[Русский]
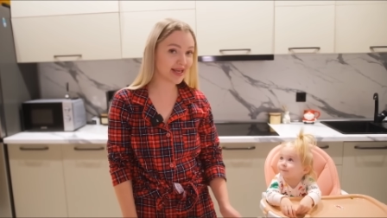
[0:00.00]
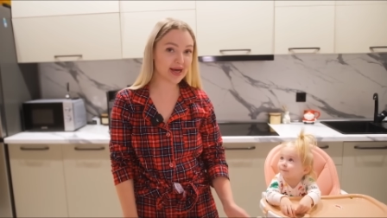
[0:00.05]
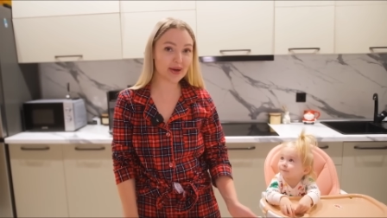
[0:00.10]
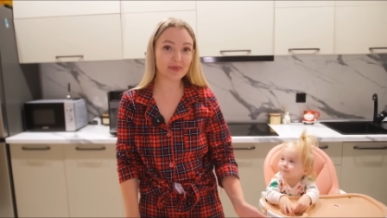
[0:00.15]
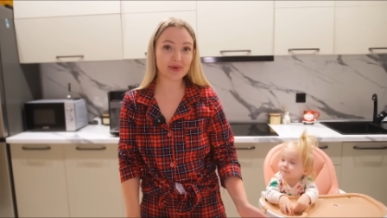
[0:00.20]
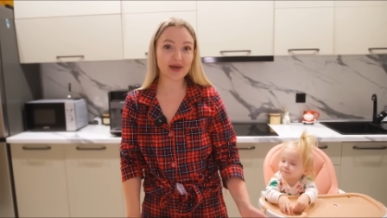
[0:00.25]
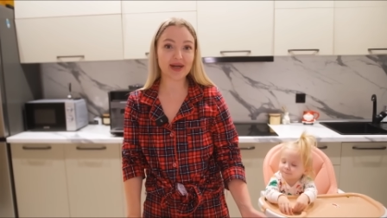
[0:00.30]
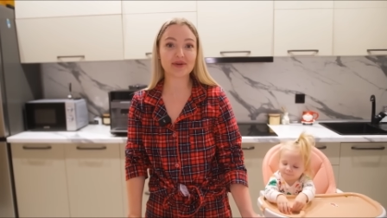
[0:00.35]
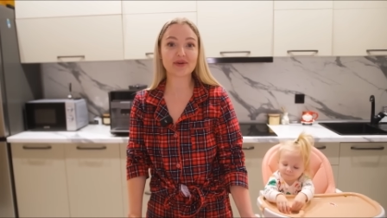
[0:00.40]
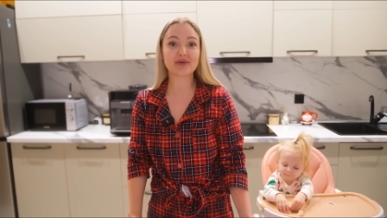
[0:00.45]
я
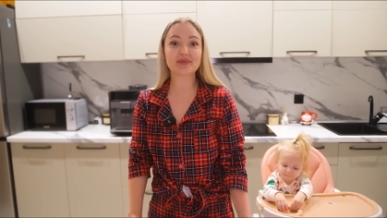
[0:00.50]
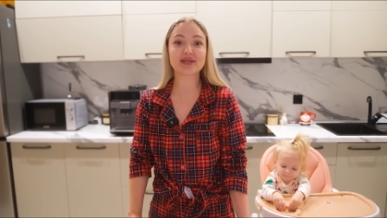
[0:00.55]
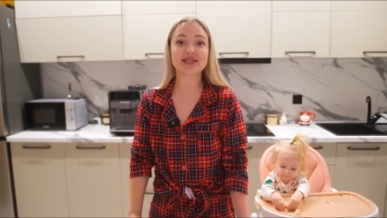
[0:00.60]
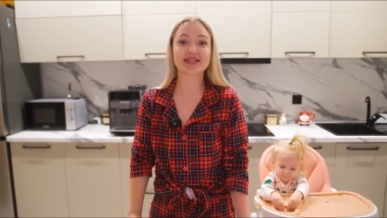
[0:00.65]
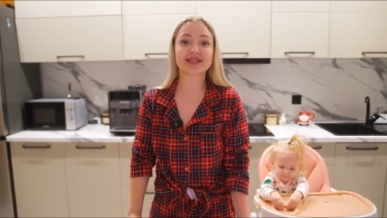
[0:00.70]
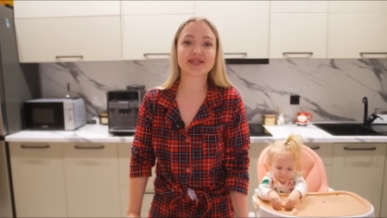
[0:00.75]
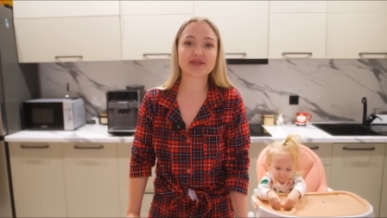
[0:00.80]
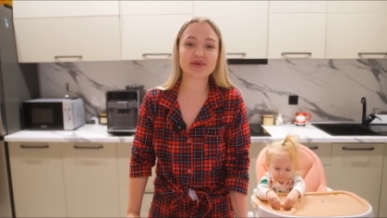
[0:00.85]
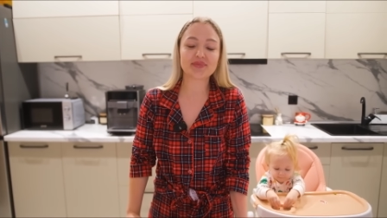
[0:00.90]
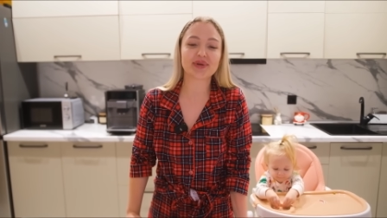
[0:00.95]
пока вам
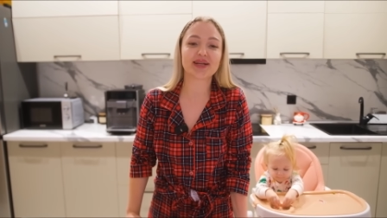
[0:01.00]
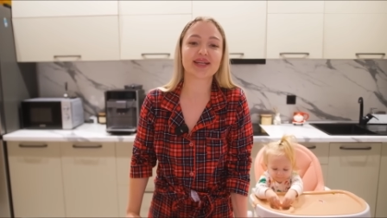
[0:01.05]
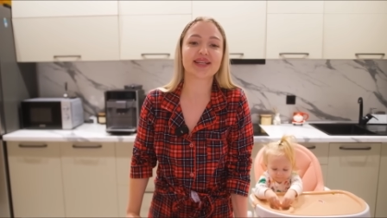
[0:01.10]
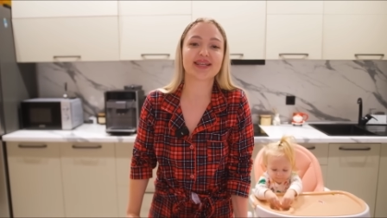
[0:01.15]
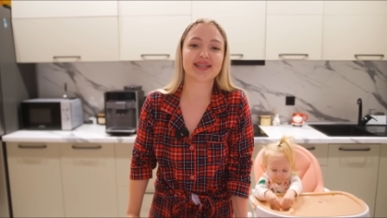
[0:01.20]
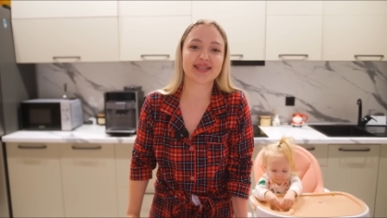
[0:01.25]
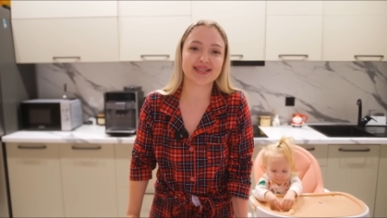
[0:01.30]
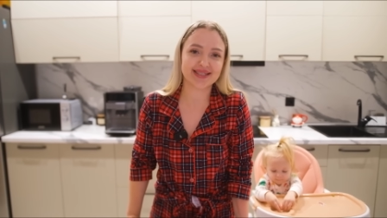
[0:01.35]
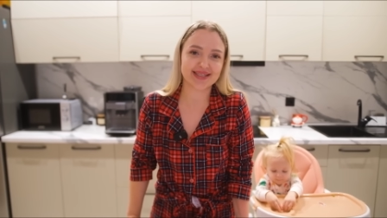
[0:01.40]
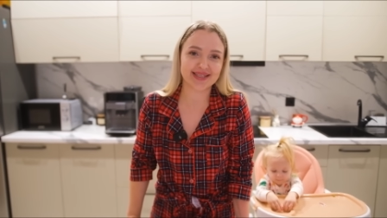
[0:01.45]
расскажу про
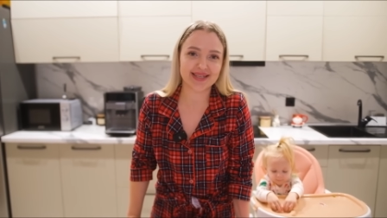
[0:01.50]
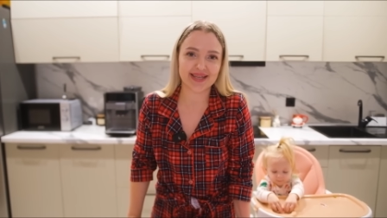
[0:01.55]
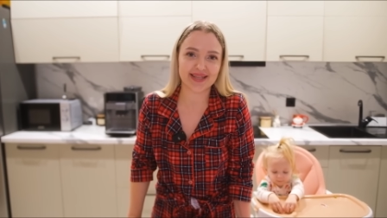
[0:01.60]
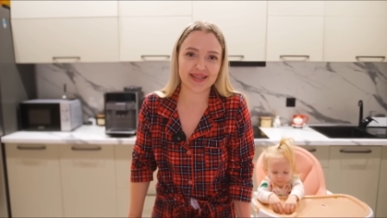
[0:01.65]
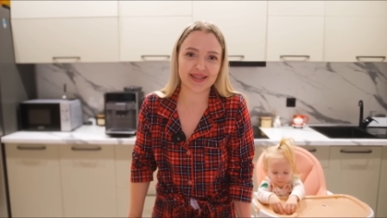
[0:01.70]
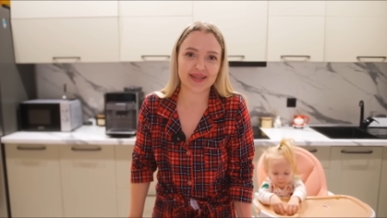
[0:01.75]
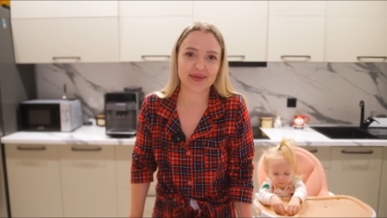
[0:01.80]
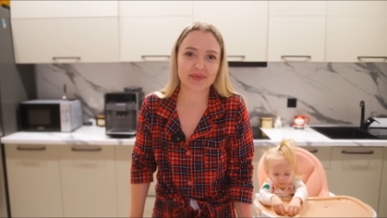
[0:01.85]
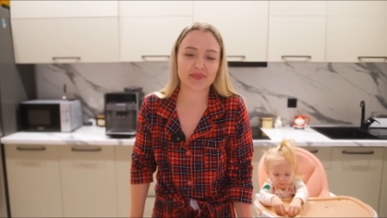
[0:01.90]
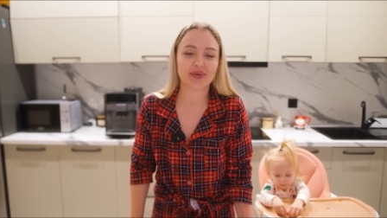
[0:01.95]

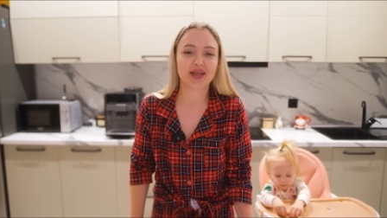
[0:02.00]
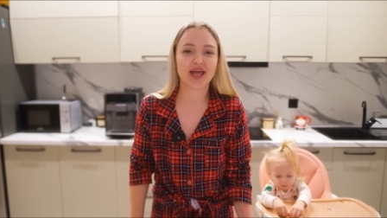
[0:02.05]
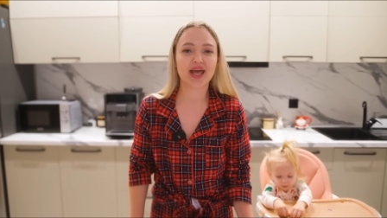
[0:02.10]
ингредиенты.